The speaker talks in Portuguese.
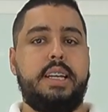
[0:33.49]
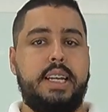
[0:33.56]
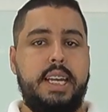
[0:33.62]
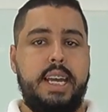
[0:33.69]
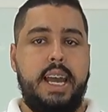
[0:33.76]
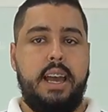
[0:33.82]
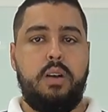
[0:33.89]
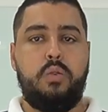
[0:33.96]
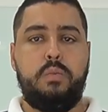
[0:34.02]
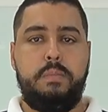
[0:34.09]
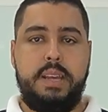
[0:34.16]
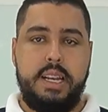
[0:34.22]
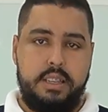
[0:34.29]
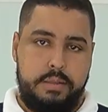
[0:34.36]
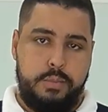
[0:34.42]
que é o
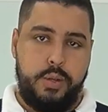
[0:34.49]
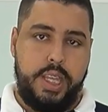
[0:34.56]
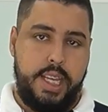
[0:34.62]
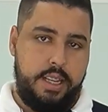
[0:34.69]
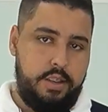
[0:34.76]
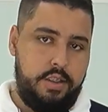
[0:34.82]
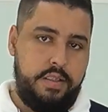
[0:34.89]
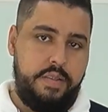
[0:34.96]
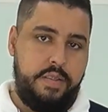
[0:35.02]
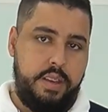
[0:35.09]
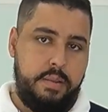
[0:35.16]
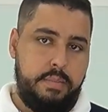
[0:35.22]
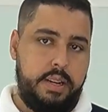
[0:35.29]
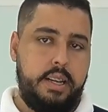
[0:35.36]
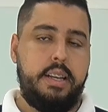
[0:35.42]
mesmo kit de
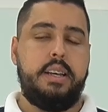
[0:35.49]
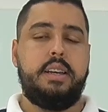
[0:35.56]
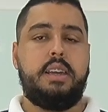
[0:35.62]
fibra,